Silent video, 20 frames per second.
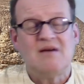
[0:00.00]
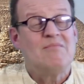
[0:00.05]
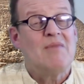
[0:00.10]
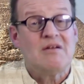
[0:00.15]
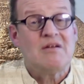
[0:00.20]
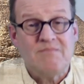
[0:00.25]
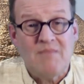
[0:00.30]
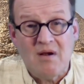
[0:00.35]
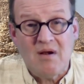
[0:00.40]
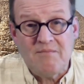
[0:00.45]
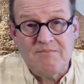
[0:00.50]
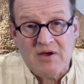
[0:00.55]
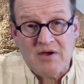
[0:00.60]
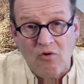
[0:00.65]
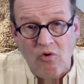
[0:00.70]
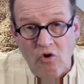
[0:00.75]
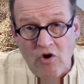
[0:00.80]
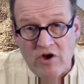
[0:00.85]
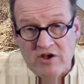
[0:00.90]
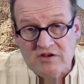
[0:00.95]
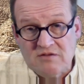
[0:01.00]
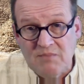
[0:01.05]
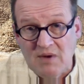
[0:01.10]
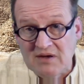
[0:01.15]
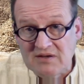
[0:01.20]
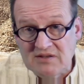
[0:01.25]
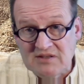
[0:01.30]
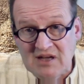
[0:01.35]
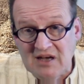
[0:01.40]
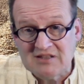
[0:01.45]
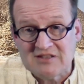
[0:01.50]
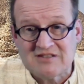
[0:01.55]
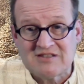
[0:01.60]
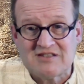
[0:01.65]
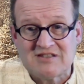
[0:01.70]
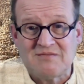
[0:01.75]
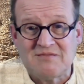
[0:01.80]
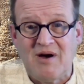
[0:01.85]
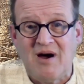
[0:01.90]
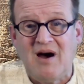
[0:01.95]
Manchmal bereut man das
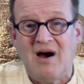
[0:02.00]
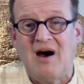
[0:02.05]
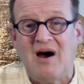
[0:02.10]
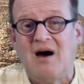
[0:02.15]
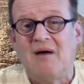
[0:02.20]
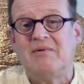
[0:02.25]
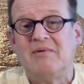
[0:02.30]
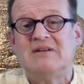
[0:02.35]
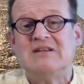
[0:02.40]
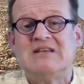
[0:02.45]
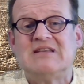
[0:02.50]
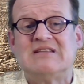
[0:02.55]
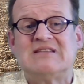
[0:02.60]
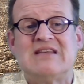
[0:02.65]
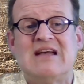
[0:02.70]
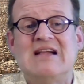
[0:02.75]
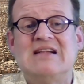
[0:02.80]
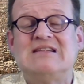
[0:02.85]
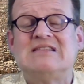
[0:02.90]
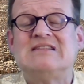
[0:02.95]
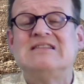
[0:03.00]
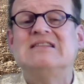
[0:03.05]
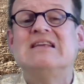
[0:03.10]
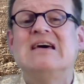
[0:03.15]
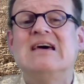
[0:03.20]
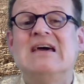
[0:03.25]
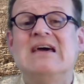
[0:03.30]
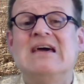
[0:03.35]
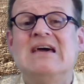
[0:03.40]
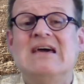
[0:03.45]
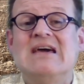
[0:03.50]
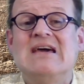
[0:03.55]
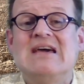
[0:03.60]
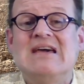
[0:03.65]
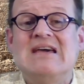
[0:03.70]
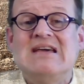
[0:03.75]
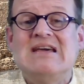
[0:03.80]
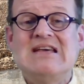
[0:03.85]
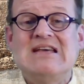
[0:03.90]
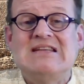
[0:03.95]
zwar, aber nicht selten
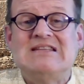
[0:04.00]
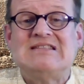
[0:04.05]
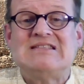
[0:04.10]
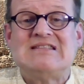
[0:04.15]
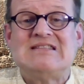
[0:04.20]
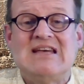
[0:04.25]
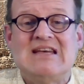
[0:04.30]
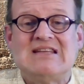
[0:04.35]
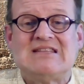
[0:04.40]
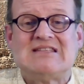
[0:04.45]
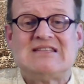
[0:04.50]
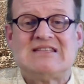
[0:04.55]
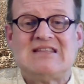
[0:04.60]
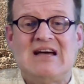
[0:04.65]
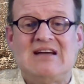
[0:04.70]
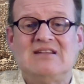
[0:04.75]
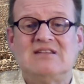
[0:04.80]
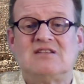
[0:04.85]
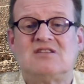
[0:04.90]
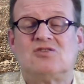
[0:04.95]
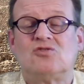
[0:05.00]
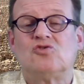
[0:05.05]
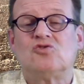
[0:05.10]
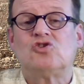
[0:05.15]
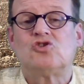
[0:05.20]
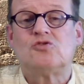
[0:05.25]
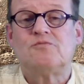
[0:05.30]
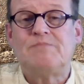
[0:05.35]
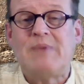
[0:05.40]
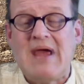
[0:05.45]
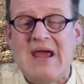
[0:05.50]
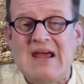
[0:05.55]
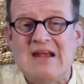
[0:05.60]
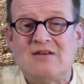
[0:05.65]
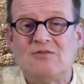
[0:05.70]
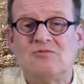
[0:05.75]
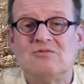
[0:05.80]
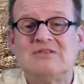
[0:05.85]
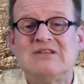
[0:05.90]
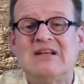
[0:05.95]
ist es dann zu
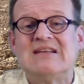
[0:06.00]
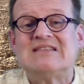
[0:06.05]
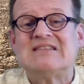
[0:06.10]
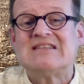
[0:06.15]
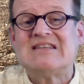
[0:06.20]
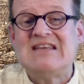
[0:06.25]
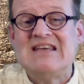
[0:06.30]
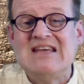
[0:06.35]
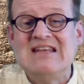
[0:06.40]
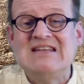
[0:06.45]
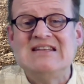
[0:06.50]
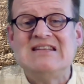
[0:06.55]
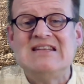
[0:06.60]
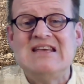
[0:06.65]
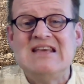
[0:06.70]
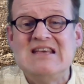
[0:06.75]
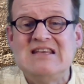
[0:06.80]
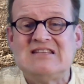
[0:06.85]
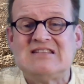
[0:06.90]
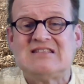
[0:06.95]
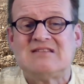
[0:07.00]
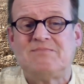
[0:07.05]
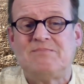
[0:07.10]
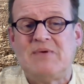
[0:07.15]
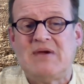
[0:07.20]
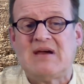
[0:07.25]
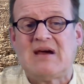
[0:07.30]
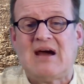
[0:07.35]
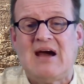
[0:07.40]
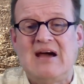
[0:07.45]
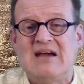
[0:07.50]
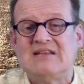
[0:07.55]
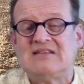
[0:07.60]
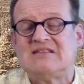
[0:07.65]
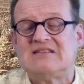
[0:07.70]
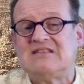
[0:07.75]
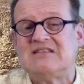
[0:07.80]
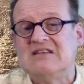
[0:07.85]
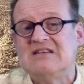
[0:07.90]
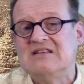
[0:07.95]
spät und das Kind ist
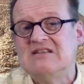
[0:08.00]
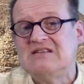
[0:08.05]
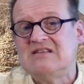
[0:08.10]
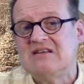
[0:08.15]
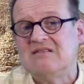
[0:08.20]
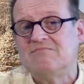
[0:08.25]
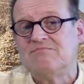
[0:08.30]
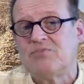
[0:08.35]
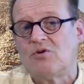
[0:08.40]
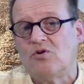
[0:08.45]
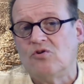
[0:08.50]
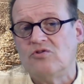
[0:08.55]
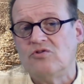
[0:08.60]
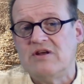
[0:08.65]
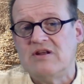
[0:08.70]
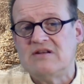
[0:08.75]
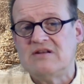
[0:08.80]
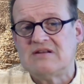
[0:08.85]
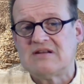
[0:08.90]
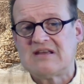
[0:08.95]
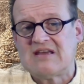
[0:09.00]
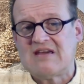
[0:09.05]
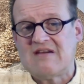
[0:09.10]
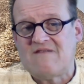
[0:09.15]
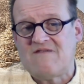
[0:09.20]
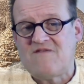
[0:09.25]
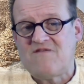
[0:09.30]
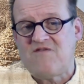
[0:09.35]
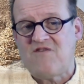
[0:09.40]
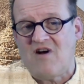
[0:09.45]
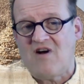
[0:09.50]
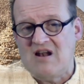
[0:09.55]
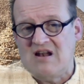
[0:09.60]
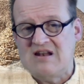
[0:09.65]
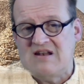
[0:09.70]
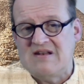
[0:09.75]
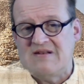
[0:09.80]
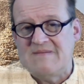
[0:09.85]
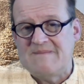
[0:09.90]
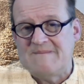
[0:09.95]
bereits in den Brunnen
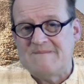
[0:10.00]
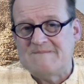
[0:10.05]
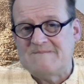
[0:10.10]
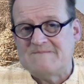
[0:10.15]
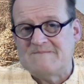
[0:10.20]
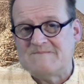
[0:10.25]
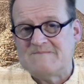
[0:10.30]
gefallen.